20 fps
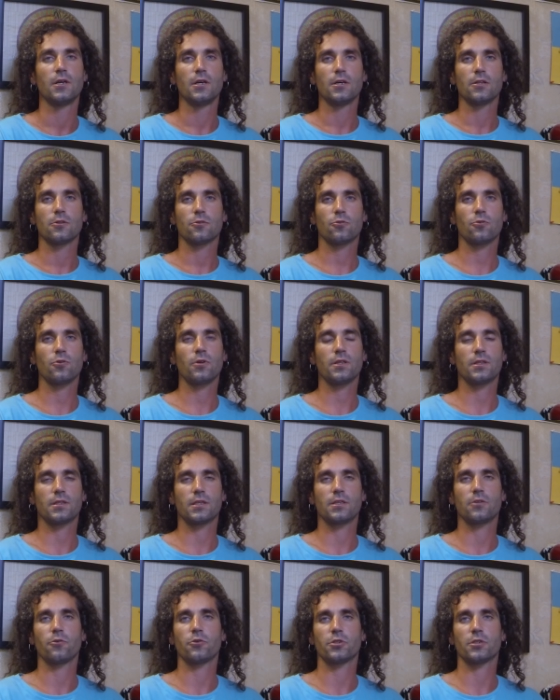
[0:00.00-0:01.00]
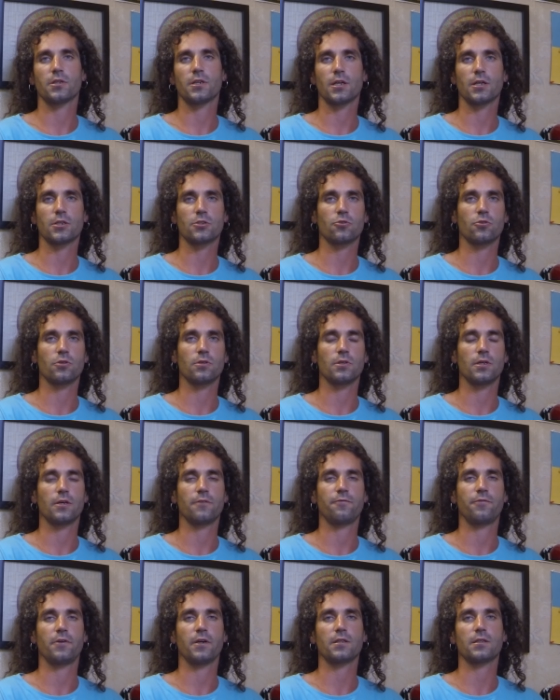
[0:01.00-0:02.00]
то это не очень хорошо,
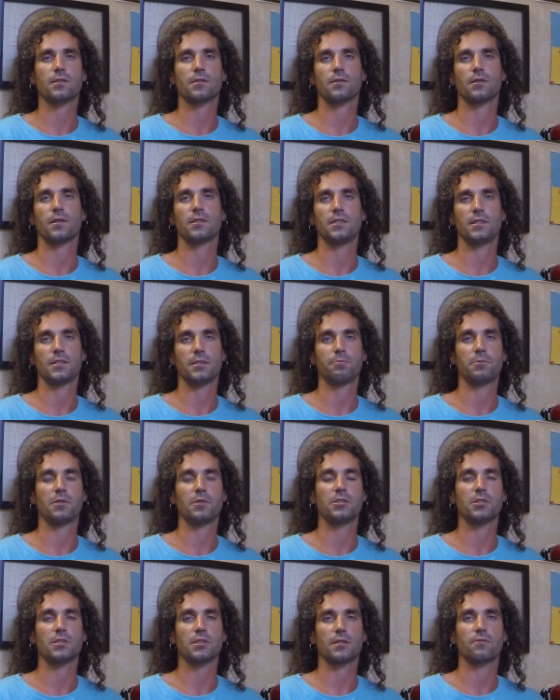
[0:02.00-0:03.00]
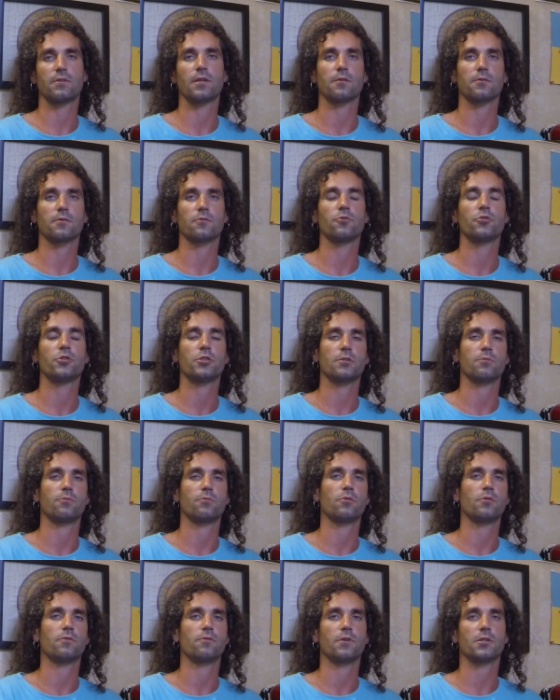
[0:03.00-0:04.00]
эффект э, антисептический в данном случае
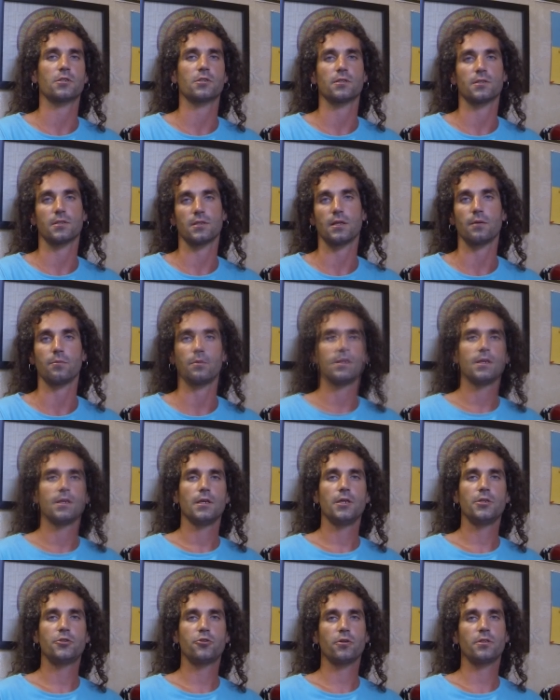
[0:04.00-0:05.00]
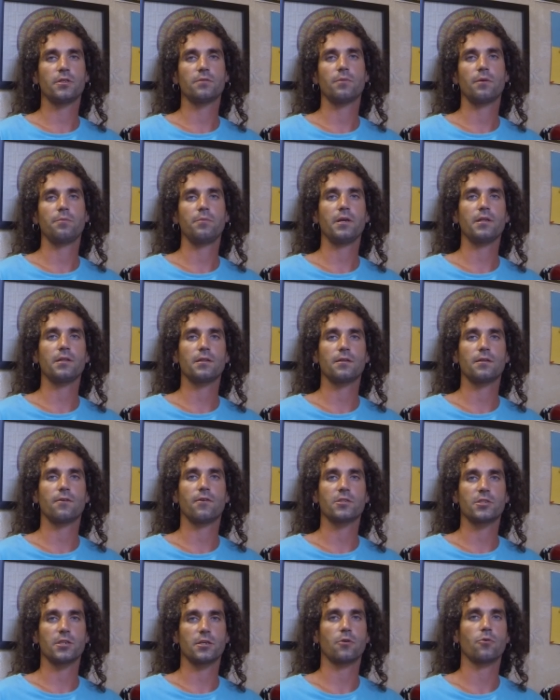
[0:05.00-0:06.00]
будет выражен слабо. Еще один момент, на
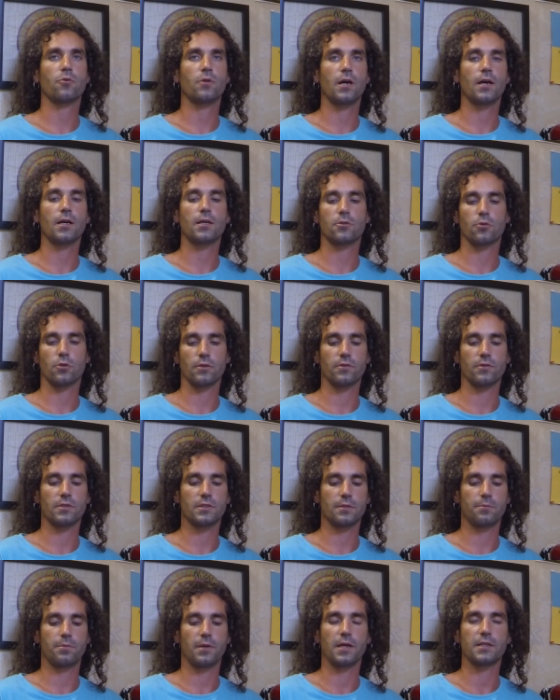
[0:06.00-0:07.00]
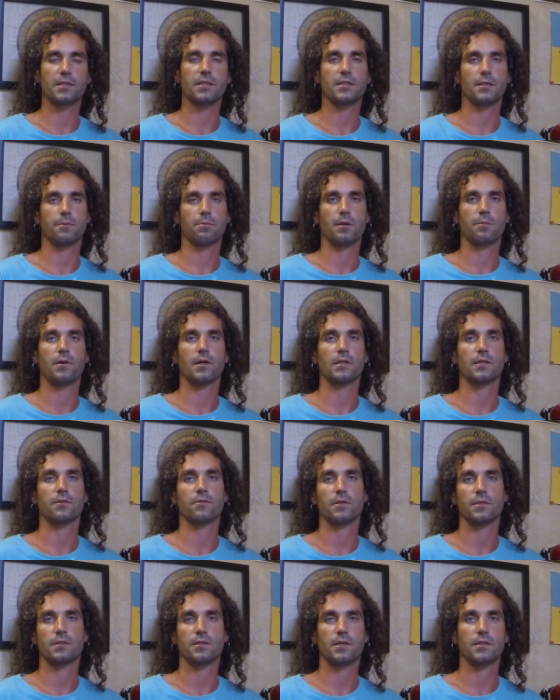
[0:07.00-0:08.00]
ваших руках, которые вы собираетесь
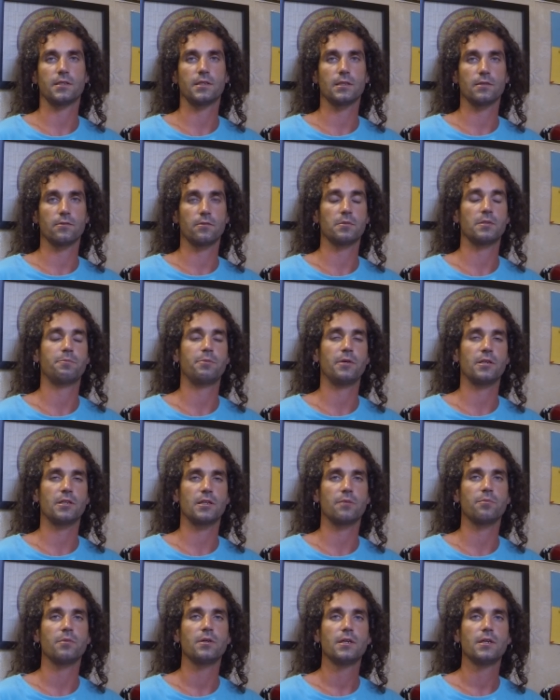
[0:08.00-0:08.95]
обрабатывать этиловым спиртом,